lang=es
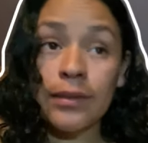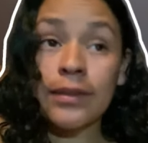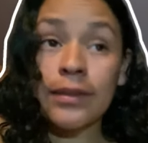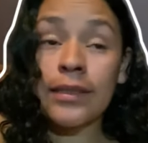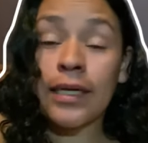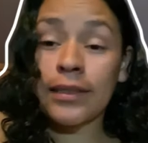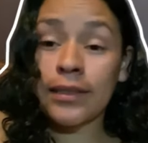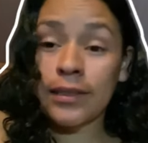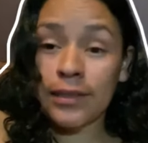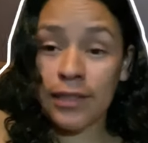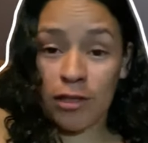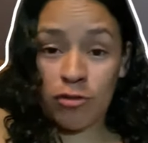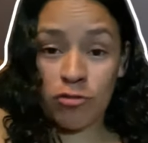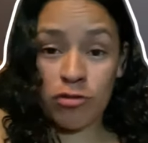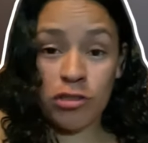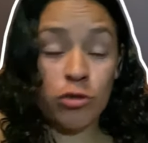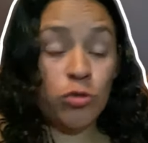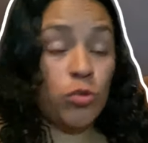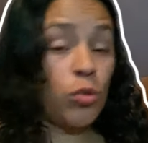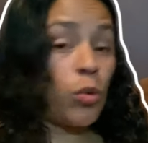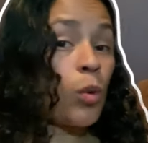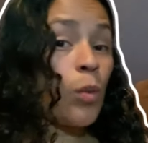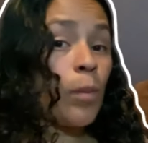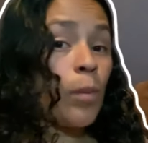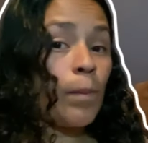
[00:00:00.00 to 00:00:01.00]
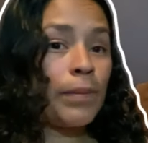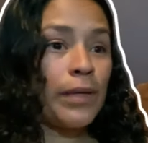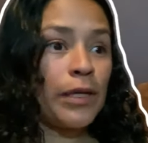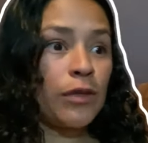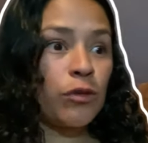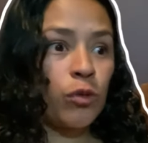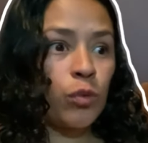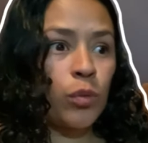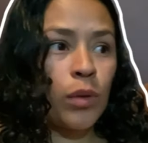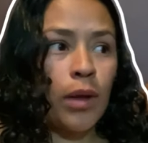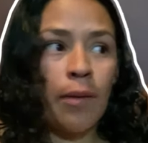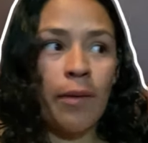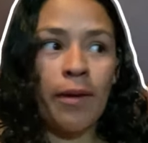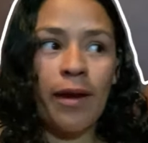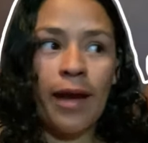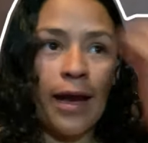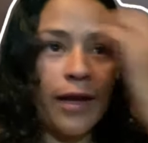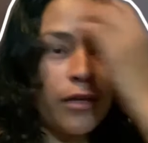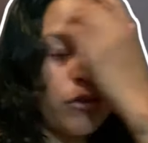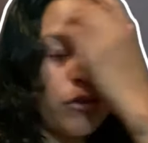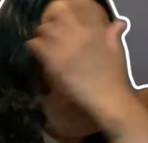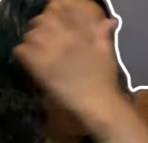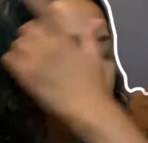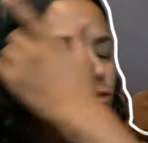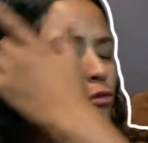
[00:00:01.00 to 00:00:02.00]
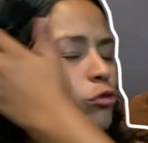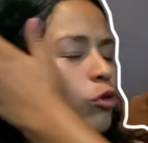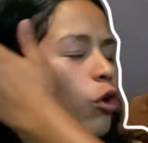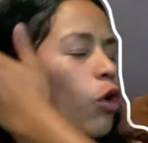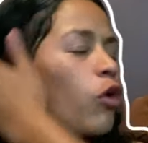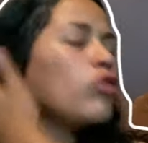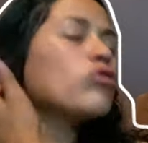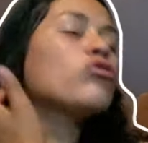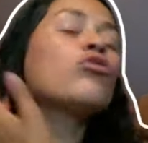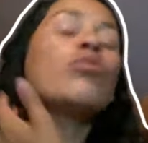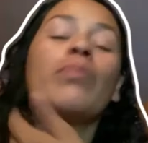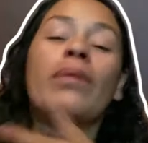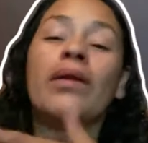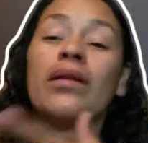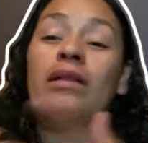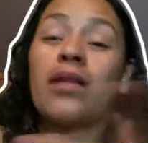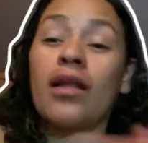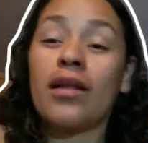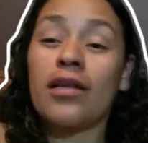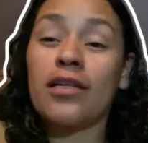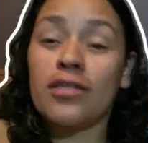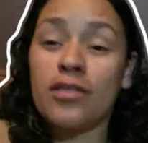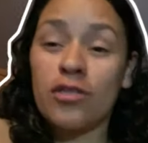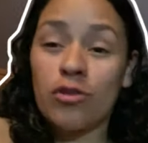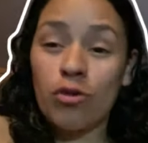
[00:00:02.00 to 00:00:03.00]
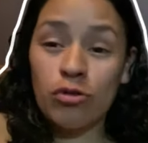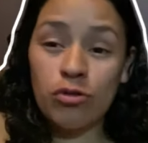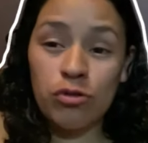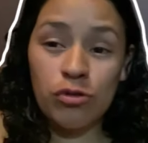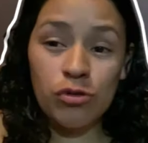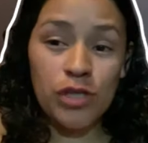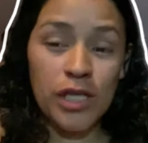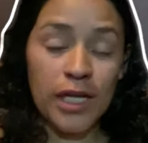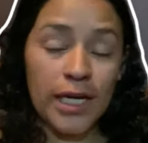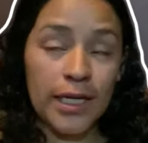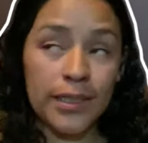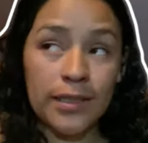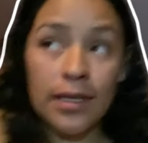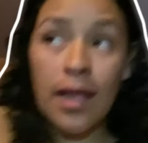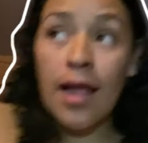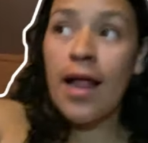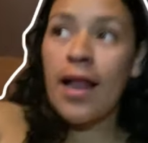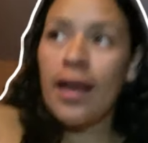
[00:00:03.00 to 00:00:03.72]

Gracias a Dios estuvo cumpliendo nueve años. Todo súper delicioso, chicas.